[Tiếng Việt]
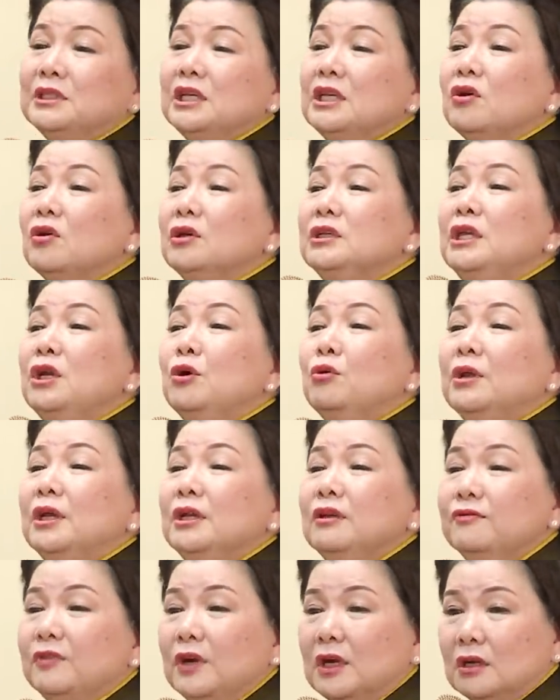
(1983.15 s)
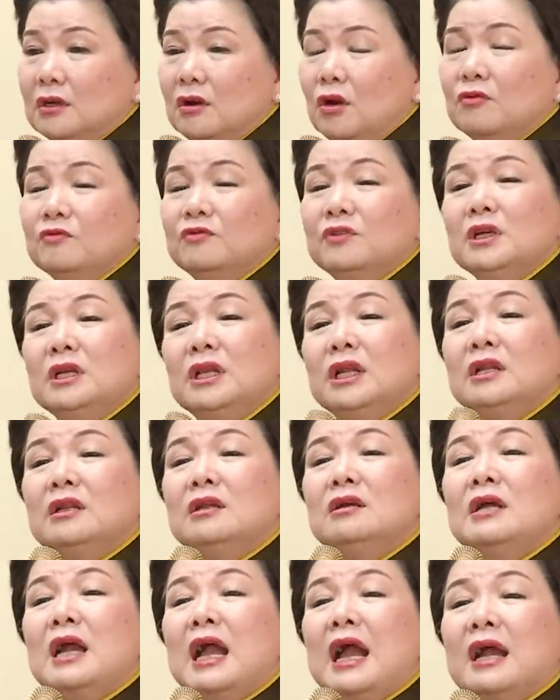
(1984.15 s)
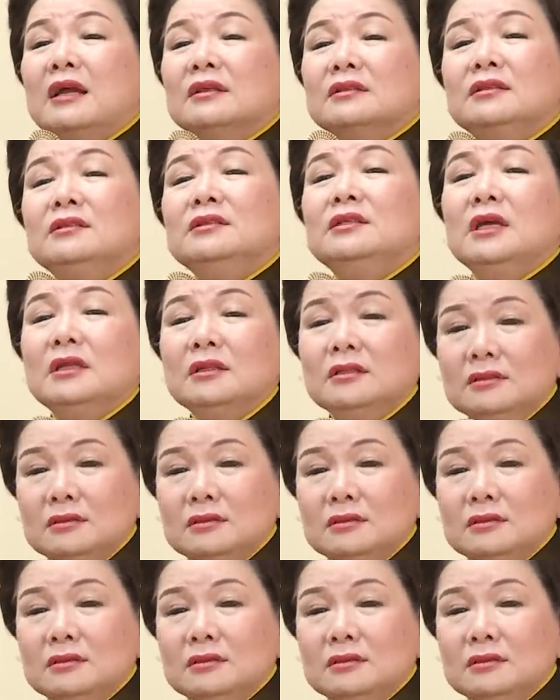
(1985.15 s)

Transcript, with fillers: chí có nhiều lĩnh vực còn vươn lên đứng hàng thứ nhất